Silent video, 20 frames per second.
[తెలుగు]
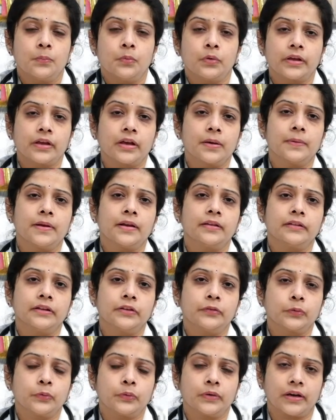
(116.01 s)
ముఖ్యంగా మనం
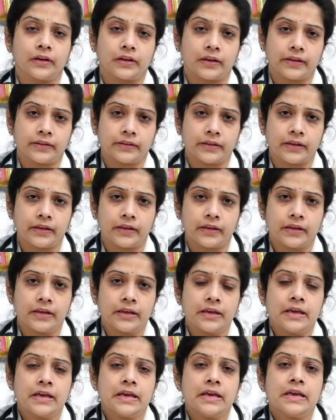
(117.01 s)
తీసుకున్నట్లయితే
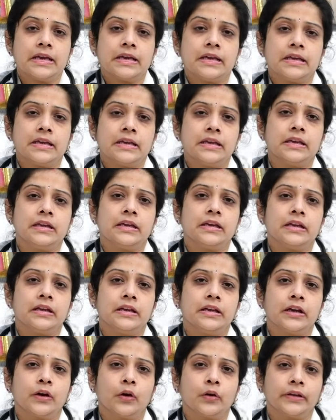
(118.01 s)
ఈ
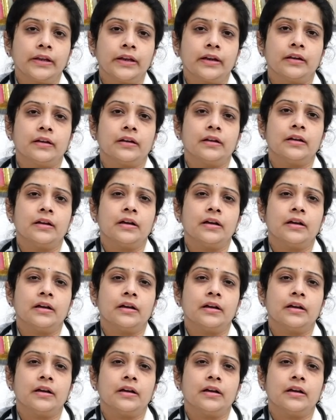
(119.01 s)
నికోటిన్